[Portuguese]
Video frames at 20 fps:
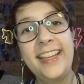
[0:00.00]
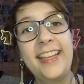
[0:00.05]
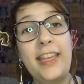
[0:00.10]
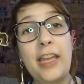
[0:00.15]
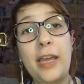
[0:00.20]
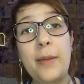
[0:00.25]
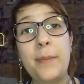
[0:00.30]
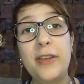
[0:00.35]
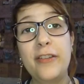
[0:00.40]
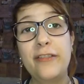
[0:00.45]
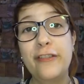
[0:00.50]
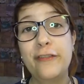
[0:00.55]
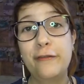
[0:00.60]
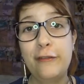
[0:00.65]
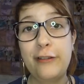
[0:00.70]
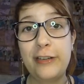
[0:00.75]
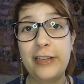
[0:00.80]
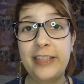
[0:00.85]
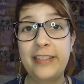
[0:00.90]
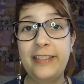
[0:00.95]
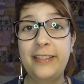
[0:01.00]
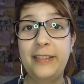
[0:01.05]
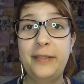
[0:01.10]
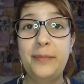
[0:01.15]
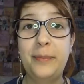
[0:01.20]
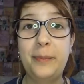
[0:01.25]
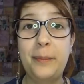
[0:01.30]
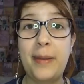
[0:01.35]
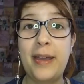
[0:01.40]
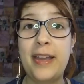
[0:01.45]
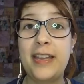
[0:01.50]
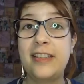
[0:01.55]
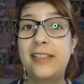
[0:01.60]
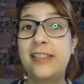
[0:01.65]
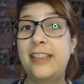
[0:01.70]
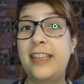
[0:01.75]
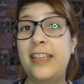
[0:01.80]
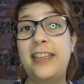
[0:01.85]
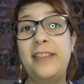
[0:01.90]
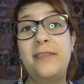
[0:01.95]
E a minha favorita,
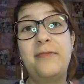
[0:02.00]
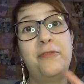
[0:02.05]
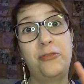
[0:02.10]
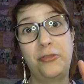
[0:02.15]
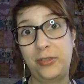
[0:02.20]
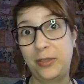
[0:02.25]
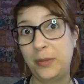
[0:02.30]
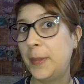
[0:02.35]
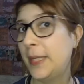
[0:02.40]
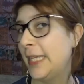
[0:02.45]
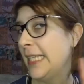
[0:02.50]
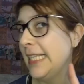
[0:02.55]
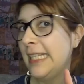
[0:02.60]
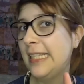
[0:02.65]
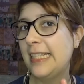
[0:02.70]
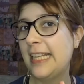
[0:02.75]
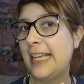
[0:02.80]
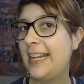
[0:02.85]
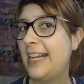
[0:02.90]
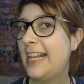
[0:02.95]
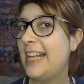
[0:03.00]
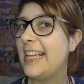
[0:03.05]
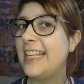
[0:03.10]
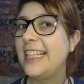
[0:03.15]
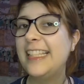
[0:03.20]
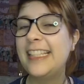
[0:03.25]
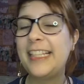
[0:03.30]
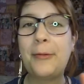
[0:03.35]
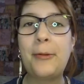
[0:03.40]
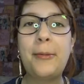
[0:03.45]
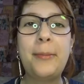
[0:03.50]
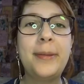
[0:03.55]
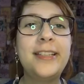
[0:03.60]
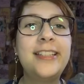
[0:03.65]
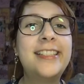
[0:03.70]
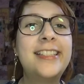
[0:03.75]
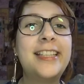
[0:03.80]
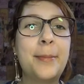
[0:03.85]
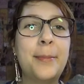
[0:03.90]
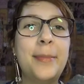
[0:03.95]
mas que, vou ser bem sincera, é
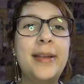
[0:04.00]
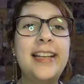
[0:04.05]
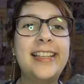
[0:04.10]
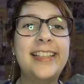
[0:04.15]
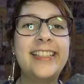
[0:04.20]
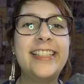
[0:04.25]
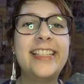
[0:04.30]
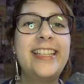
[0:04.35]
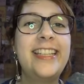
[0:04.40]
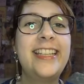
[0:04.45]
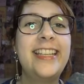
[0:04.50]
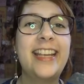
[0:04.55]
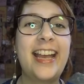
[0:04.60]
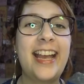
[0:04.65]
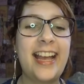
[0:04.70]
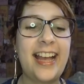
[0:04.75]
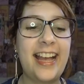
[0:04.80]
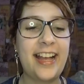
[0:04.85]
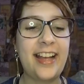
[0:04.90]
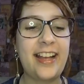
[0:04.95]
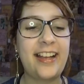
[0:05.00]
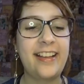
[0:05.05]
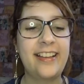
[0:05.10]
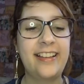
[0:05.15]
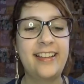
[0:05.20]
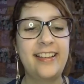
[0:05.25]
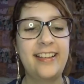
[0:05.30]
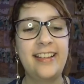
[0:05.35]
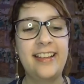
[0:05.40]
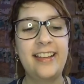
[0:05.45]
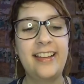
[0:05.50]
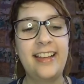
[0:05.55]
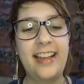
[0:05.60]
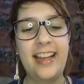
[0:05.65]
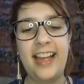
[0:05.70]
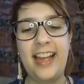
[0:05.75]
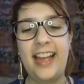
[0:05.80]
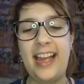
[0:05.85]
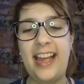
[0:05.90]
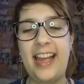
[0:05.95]
extremamente semelhante a,
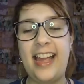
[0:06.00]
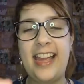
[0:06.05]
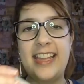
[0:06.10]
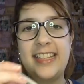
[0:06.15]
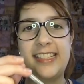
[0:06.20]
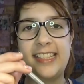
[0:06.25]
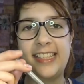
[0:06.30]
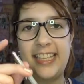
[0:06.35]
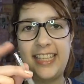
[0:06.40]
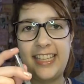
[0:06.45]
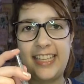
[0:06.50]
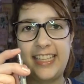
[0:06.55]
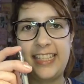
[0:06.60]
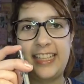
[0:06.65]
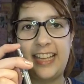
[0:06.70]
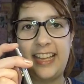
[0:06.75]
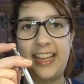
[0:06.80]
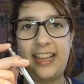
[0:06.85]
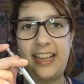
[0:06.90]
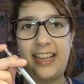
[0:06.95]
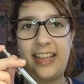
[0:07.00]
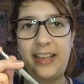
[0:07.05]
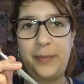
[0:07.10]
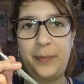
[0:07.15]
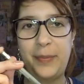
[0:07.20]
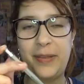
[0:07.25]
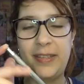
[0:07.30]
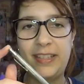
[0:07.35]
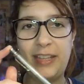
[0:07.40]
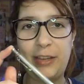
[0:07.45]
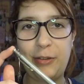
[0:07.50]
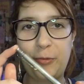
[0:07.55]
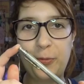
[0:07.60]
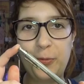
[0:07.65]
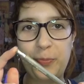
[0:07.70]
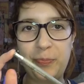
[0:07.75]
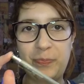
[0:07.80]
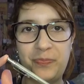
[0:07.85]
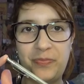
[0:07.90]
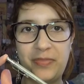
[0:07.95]
a essa aqui da
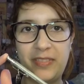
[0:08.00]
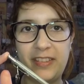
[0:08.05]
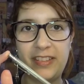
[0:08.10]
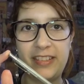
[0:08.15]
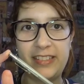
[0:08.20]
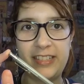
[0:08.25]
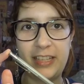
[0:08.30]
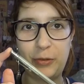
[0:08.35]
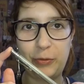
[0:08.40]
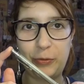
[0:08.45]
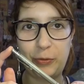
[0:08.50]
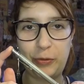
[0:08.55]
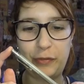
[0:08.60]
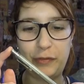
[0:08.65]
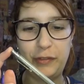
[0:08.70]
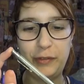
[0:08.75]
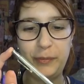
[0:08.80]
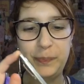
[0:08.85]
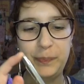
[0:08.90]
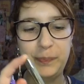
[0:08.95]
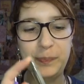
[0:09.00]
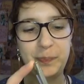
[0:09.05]
Pintel 09,